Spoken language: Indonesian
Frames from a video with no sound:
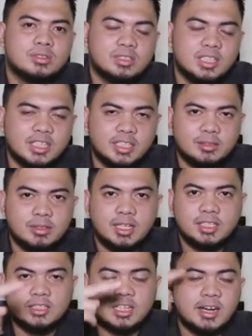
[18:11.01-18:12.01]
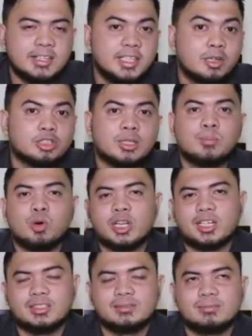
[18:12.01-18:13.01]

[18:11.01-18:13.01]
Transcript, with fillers: Dan itulah tradisi kontemporer